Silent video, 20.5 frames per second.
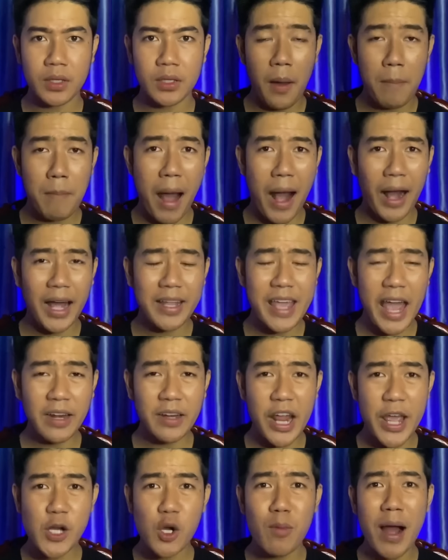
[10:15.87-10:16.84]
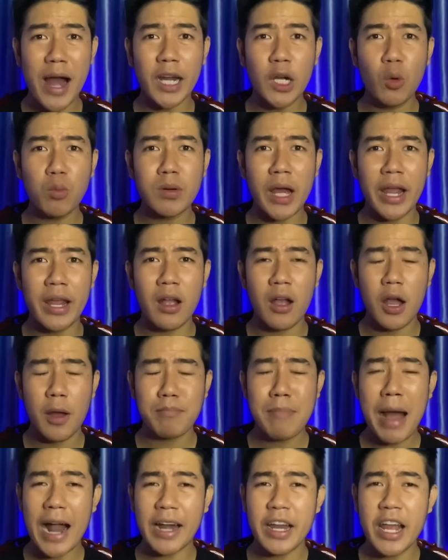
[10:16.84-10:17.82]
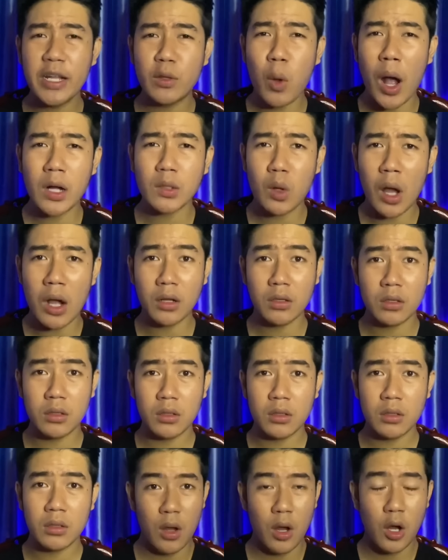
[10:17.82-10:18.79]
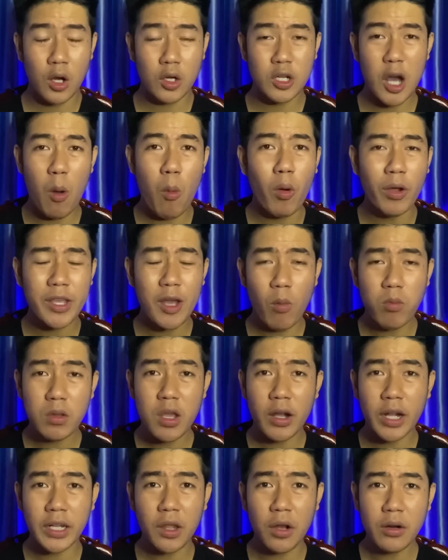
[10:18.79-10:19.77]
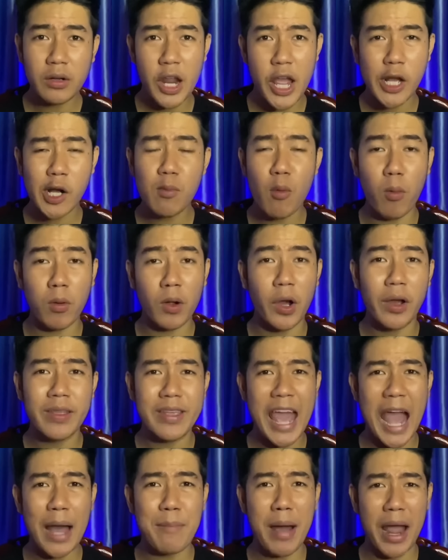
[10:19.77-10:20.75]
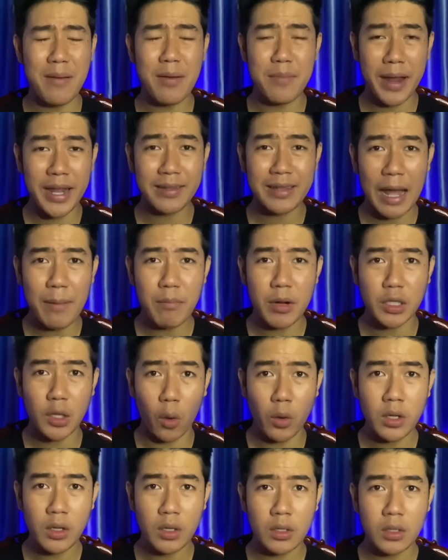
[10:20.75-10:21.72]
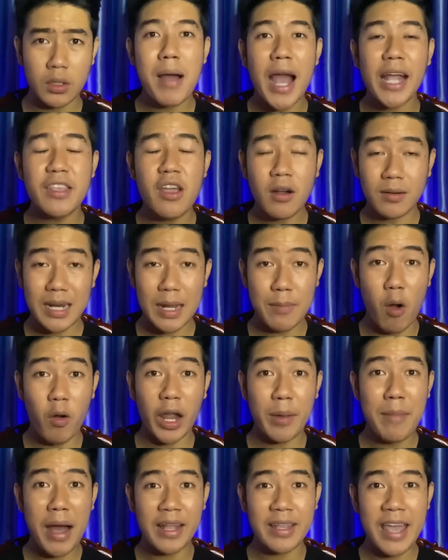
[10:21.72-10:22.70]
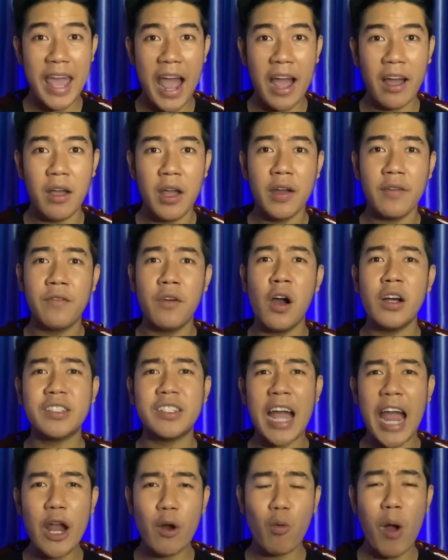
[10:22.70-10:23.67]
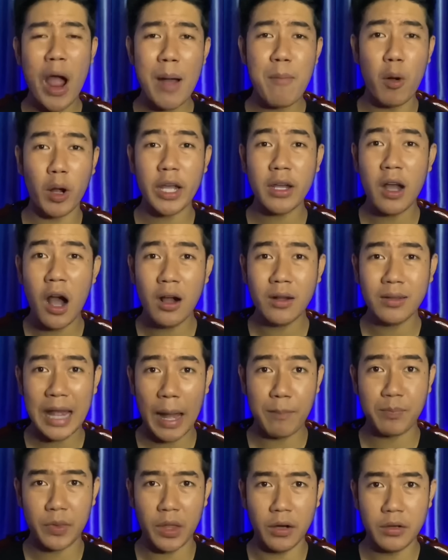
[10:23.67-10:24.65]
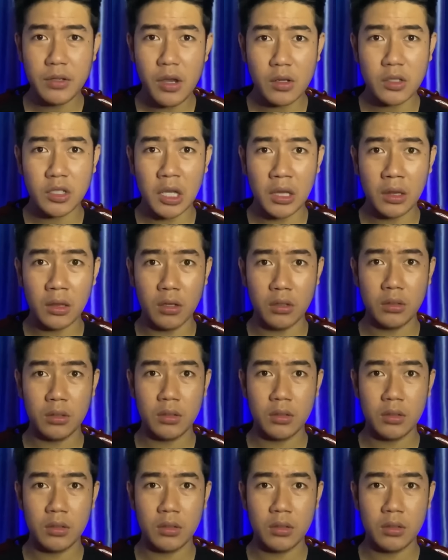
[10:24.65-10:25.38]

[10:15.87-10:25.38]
Mà cái dáng đi của bà lúc này á, bà đi thoăn thoắt, không có giống như cái tướng đi của một người già bảy mấy tám mươi tuổi À nhất là một cái bà già vừa trải qua một cái cơn thập tử nhất sinh nữa.